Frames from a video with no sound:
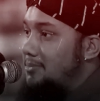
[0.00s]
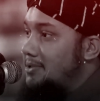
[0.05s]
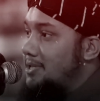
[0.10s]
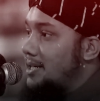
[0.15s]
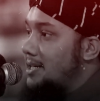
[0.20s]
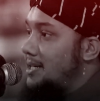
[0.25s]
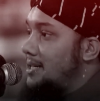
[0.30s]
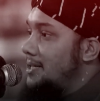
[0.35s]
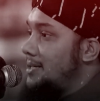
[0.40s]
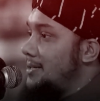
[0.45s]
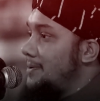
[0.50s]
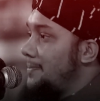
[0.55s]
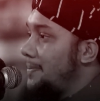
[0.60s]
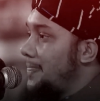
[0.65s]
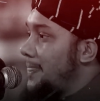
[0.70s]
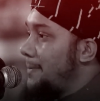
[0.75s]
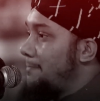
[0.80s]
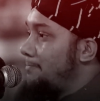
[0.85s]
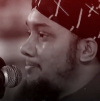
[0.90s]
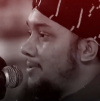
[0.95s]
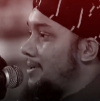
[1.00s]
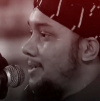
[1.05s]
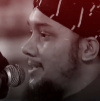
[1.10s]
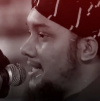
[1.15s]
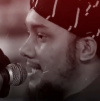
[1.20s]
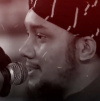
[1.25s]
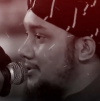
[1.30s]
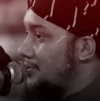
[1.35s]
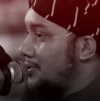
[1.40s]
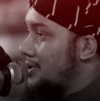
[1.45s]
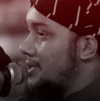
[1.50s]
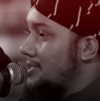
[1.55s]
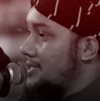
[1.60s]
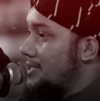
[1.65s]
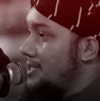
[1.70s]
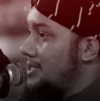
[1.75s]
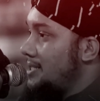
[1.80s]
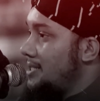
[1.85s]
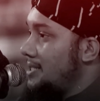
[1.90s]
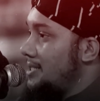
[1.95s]
যারা নিয়াত
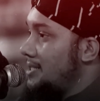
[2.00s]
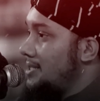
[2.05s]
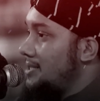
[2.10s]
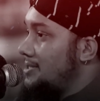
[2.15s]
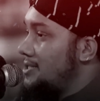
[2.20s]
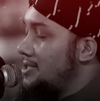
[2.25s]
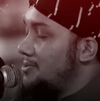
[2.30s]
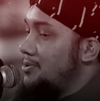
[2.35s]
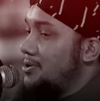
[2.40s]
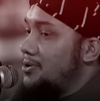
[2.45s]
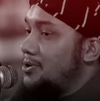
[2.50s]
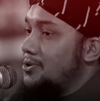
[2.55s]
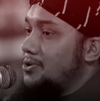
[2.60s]
করেছি জীবনে